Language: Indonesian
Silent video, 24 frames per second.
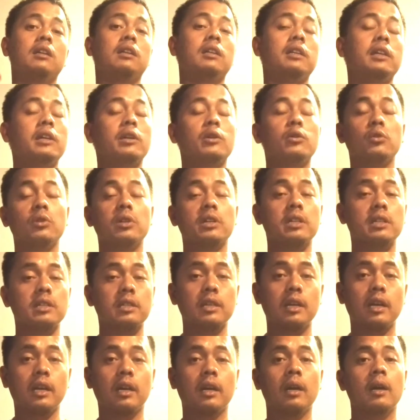di
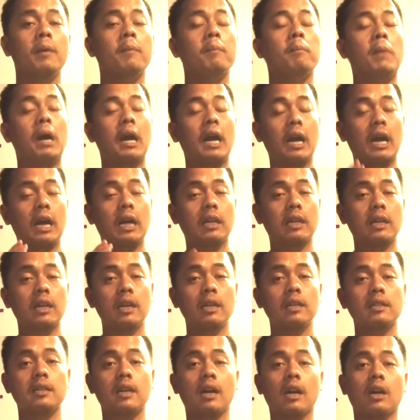Indonesia
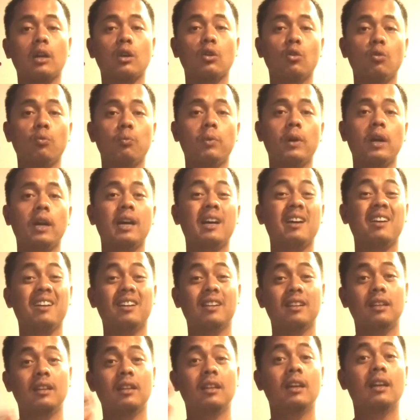makanya jangan
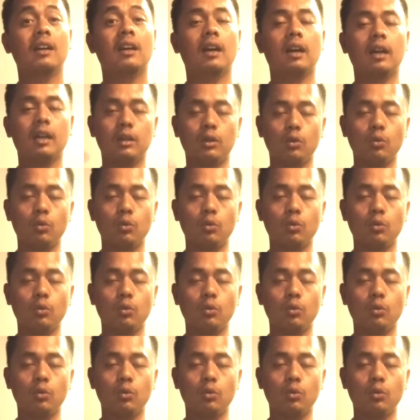lupa e,